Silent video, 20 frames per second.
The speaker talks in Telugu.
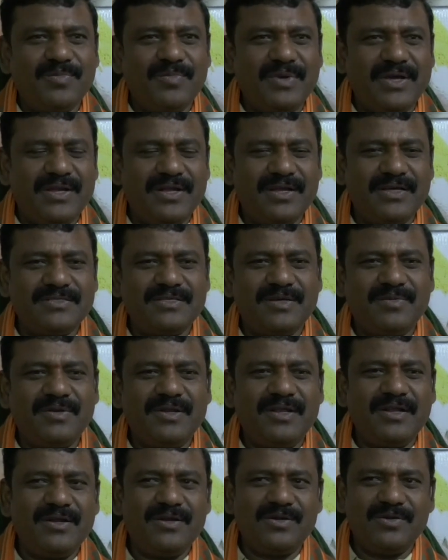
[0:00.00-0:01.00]
బహిరంగ
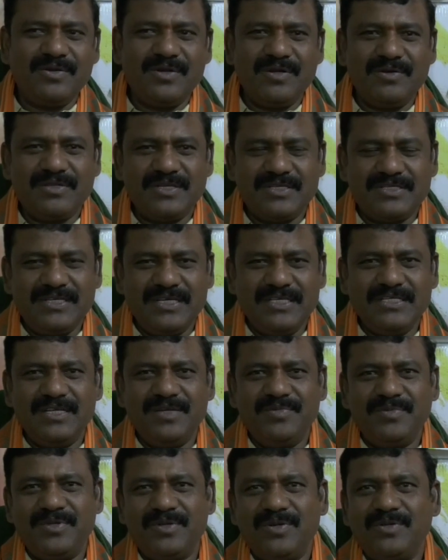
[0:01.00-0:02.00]
సభలలోనో లేకపోతే
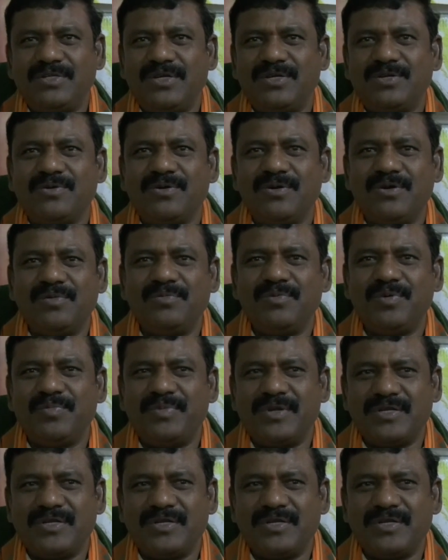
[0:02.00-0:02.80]
స్టేజీల మీద తిట్టుకోవడమో